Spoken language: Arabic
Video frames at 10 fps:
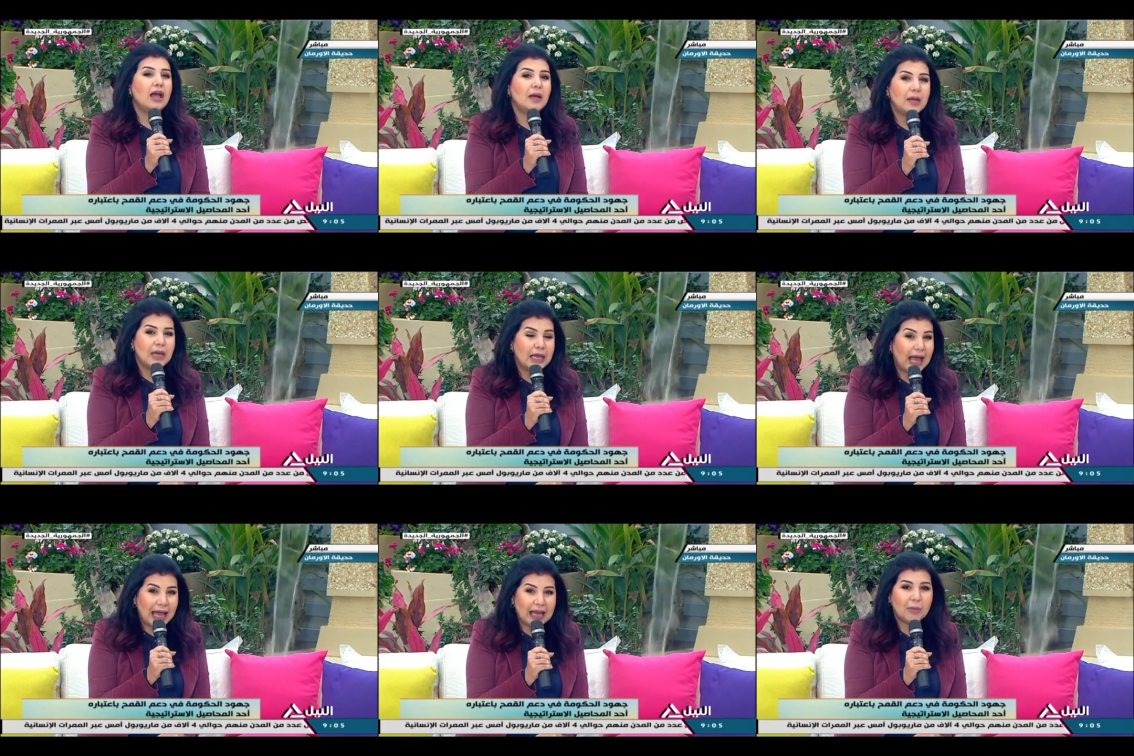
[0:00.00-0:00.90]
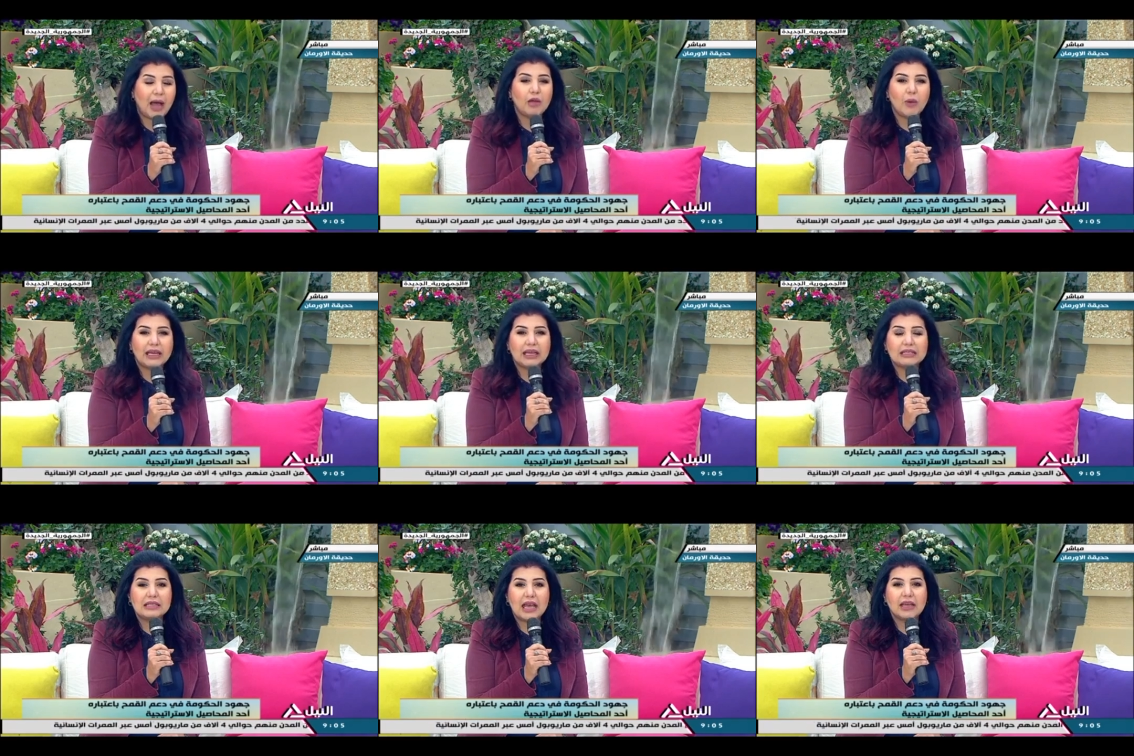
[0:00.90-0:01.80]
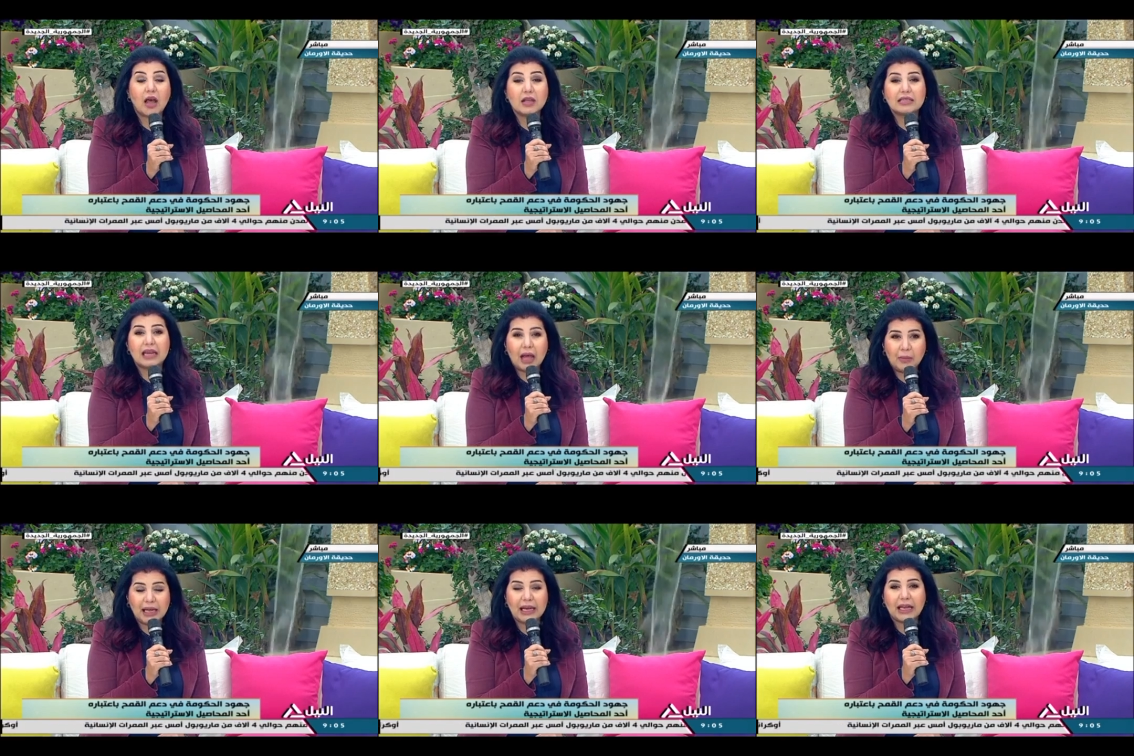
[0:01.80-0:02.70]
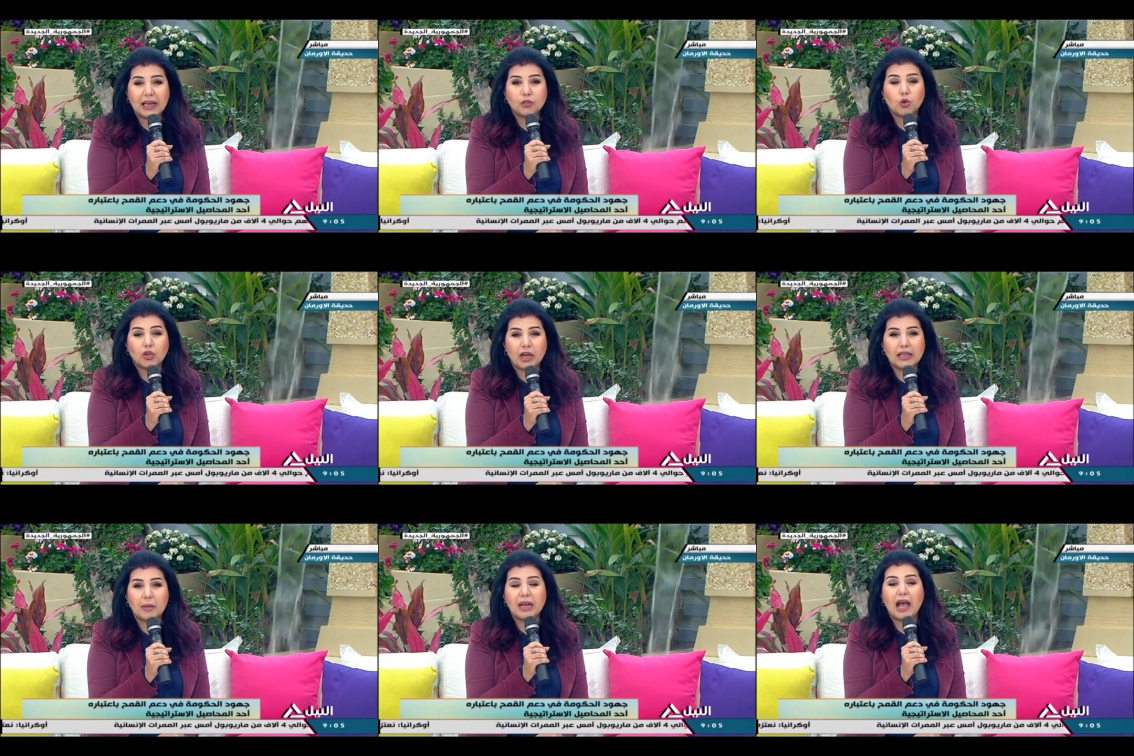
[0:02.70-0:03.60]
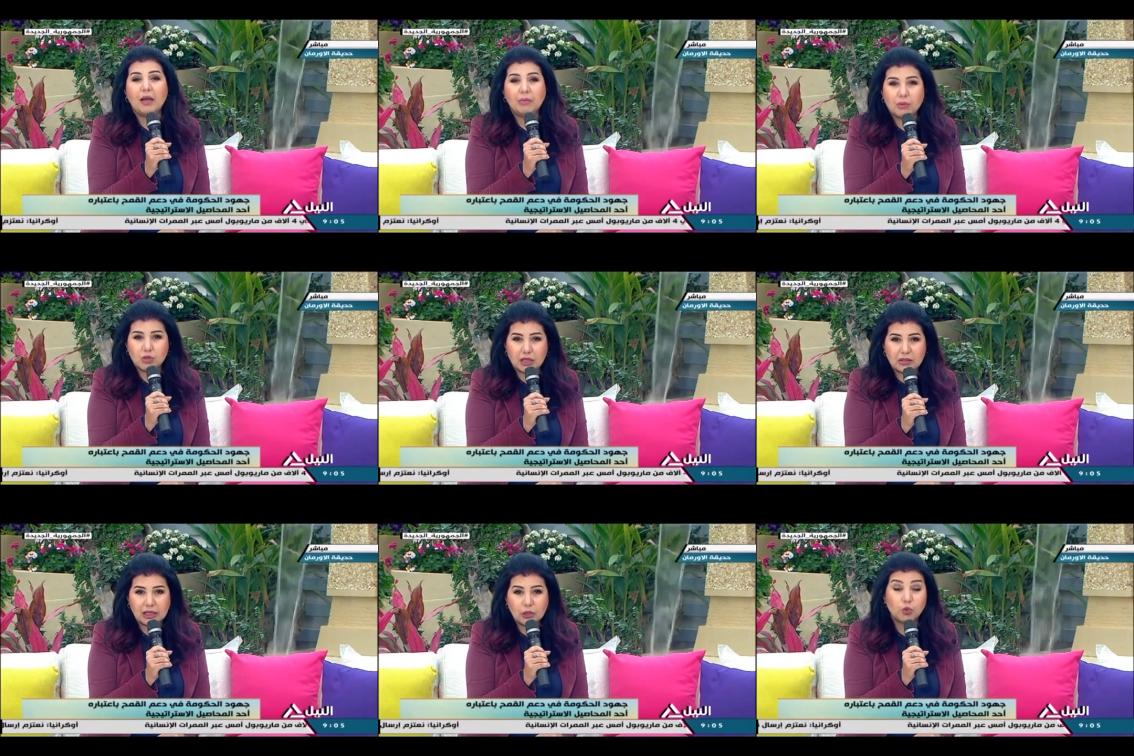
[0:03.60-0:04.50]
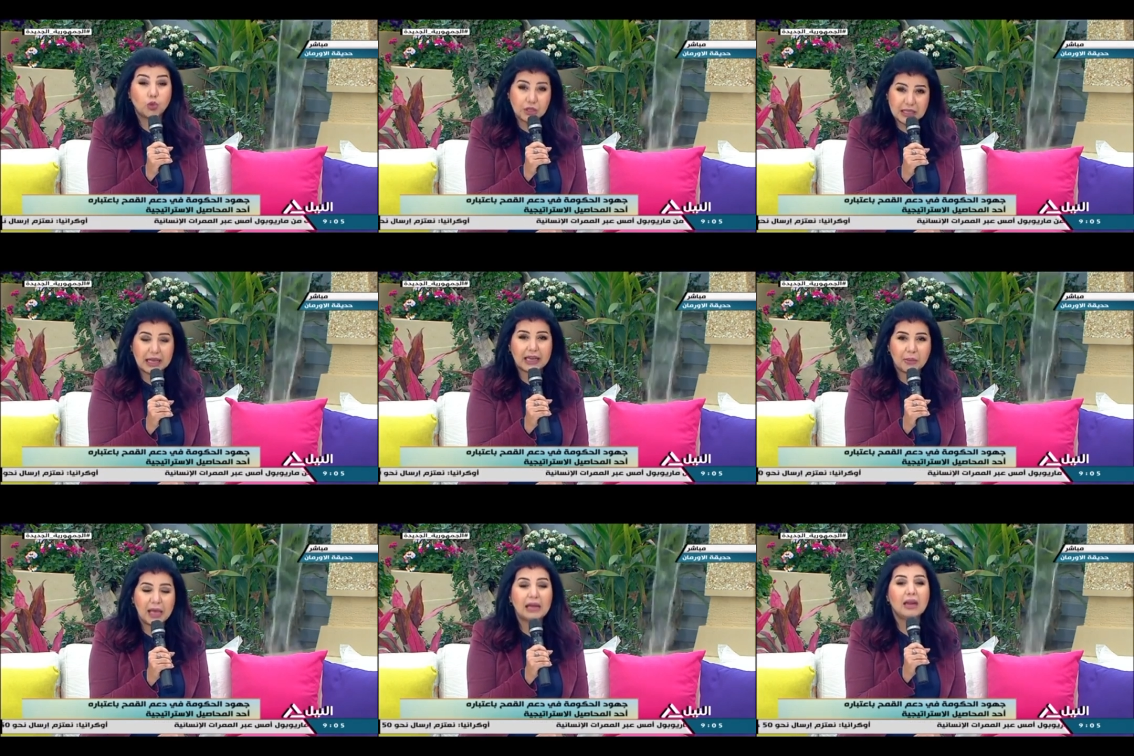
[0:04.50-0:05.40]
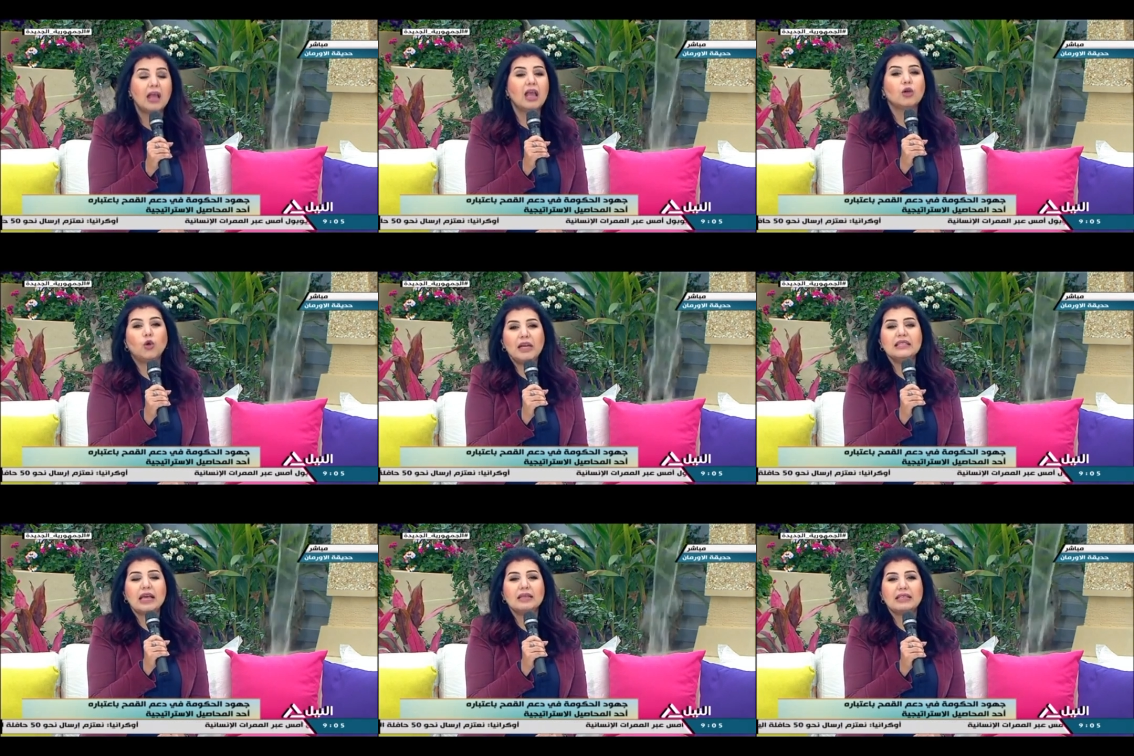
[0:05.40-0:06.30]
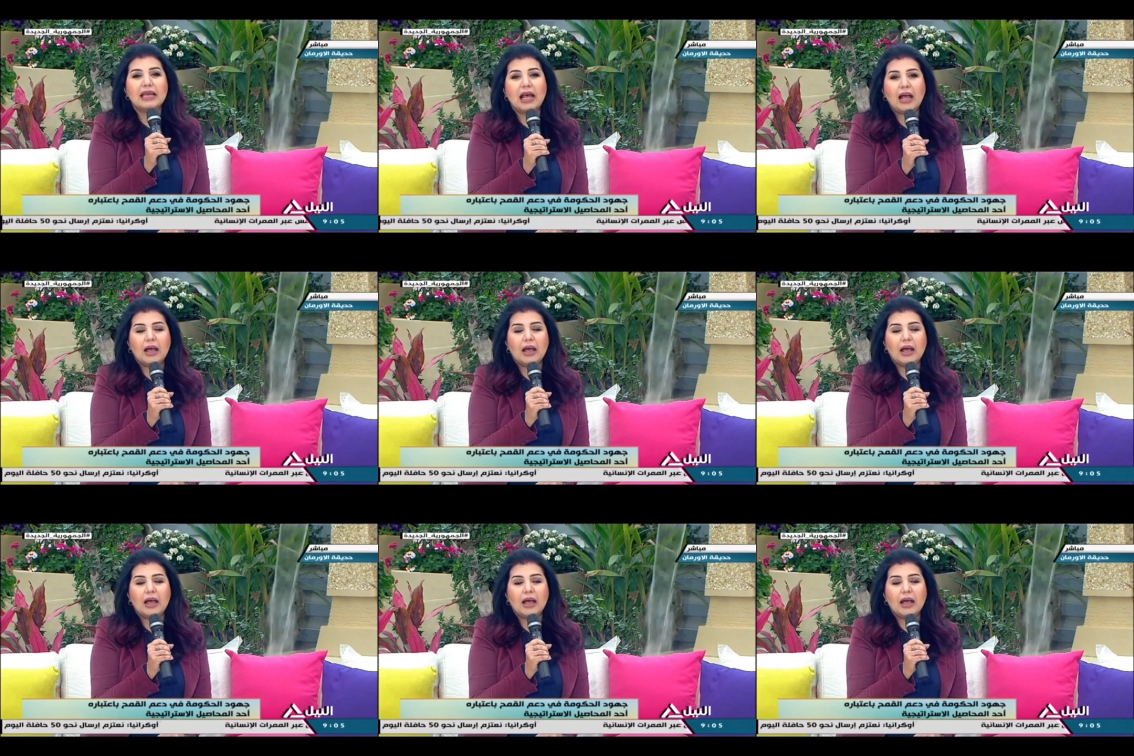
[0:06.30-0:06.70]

العالم هيواجه ازاي نقص القمح اللي كانت اوكرانيا من اهم مصدرينه وروسيا كمان كل دي اسئله